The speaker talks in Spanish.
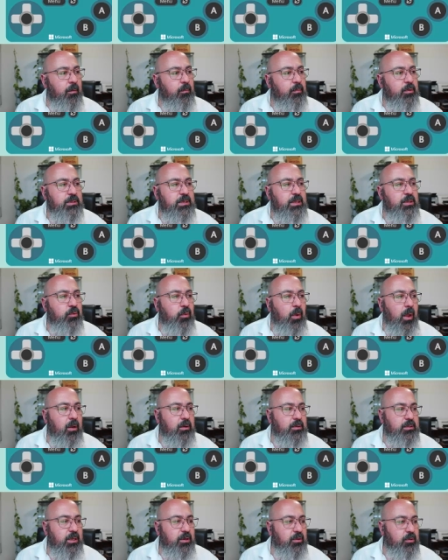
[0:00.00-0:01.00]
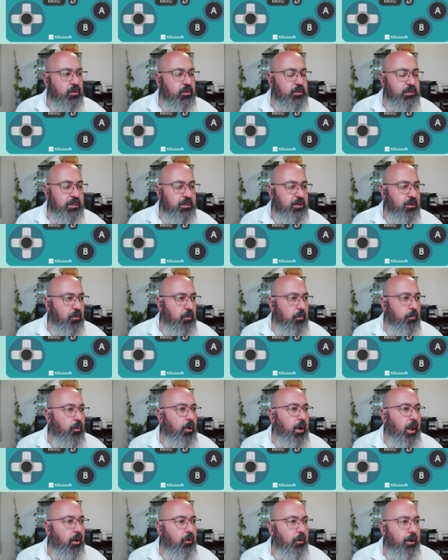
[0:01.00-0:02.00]
pues, situarlos en otro sitio
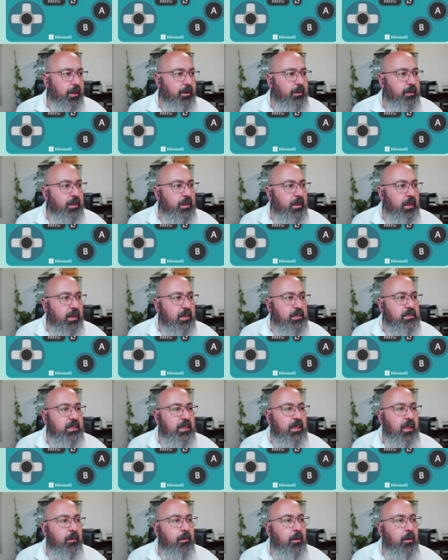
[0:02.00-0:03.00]
por ahora Así que